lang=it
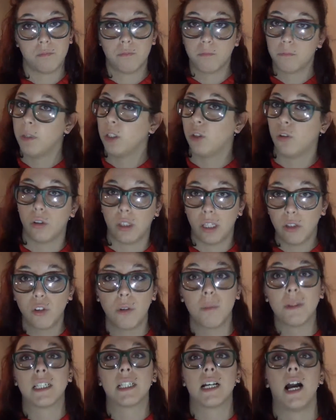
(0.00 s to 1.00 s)
metto tanto
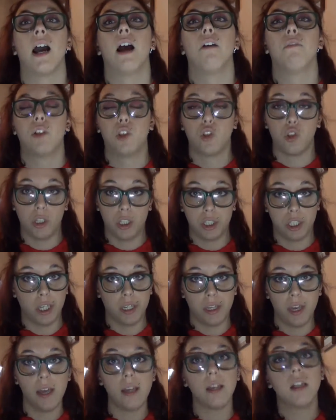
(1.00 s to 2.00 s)
mascara faccio le
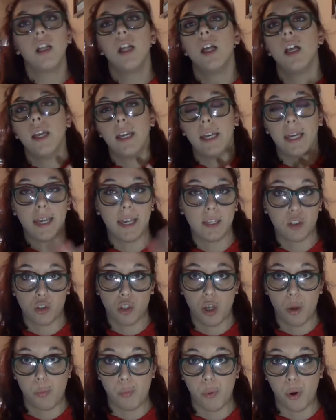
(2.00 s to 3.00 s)
ciglia e sono a